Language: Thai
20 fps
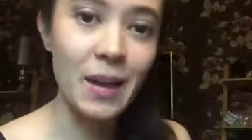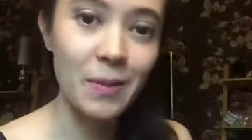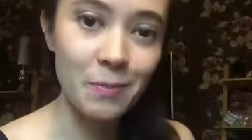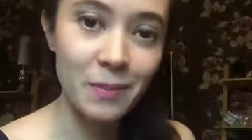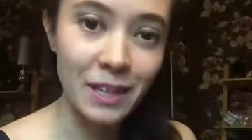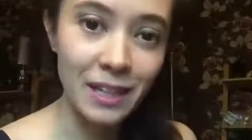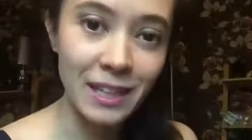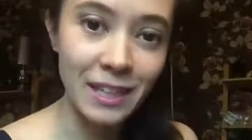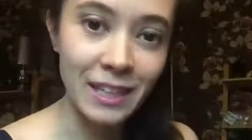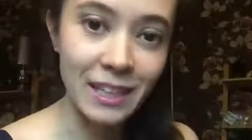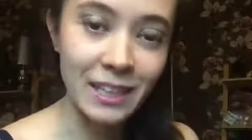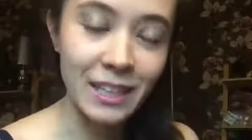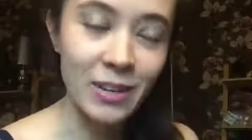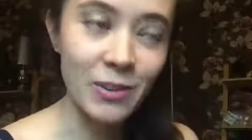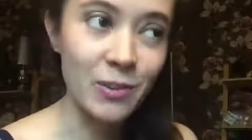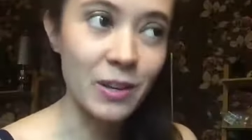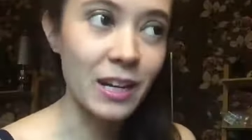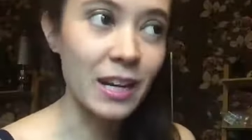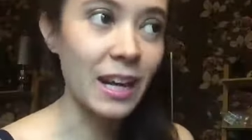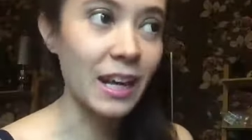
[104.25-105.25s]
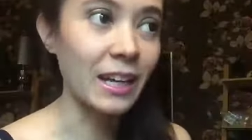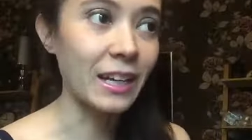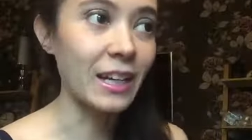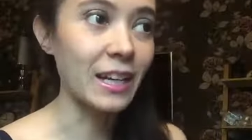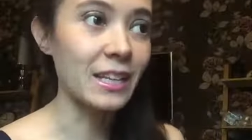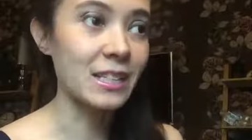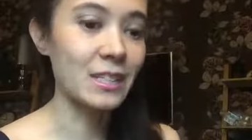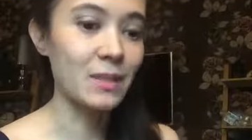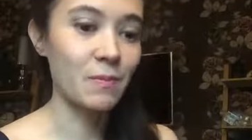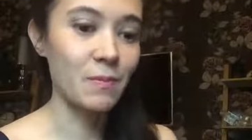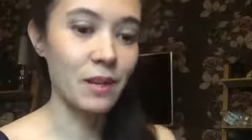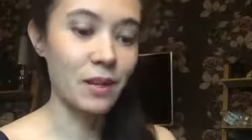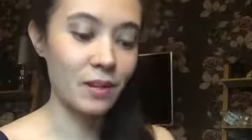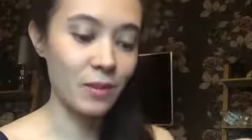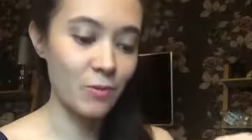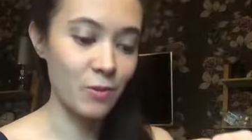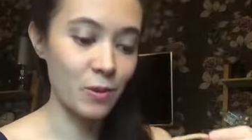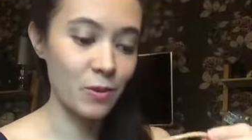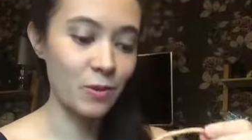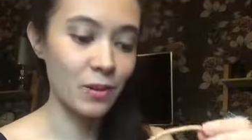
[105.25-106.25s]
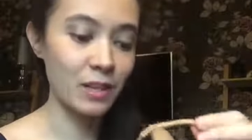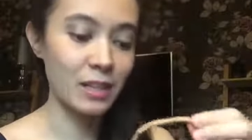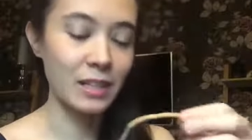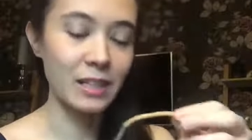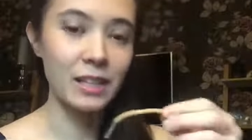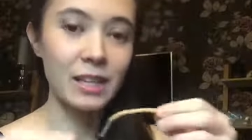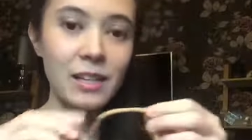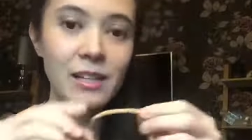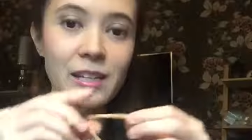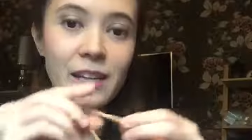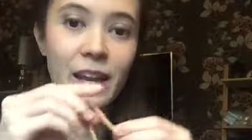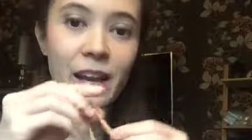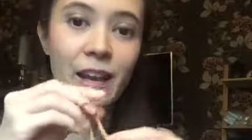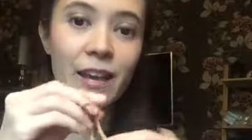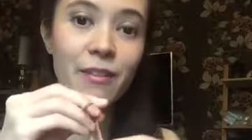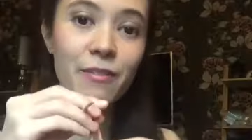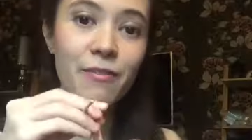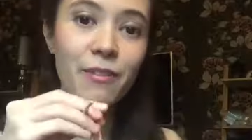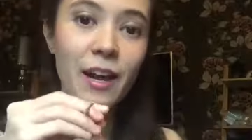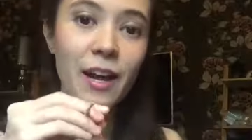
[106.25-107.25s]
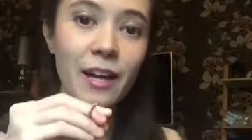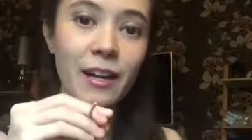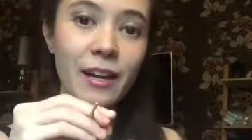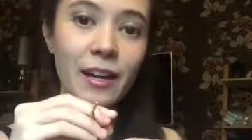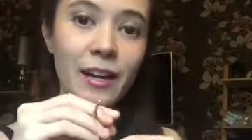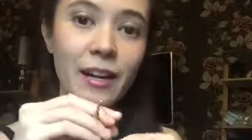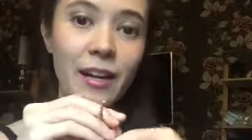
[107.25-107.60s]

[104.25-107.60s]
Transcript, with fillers: 3กลิ่นเดี๋ยววันหลังเนี่ยจะมารีวิวกลิ่นที่เหลือให้ฟัง